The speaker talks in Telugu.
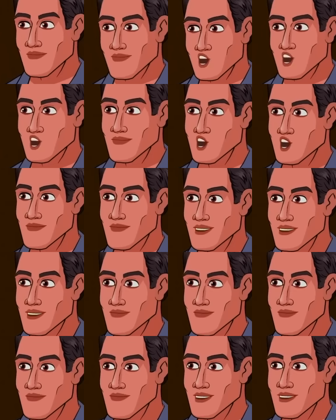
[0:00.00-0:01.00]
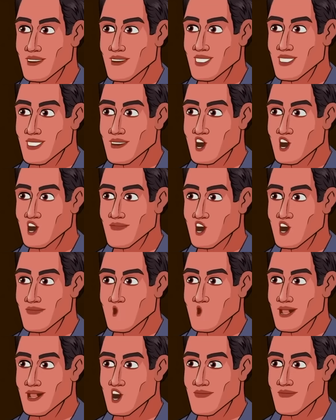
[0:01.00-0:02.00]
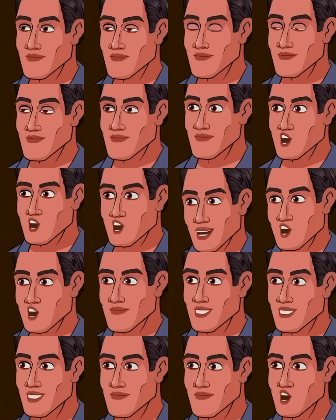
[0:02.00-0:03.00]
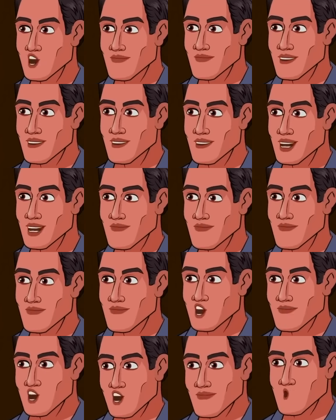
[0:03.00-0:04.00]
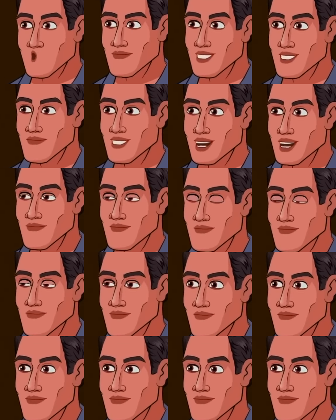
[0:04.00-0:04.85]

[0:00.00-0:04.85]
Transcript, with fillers: అప్పుడు నేను నీకు ఐదు వేల రూపాయలు ఇస్తాను ఒకవేళ చూడలేకపోతే నువ్వు నాకివ్వాలి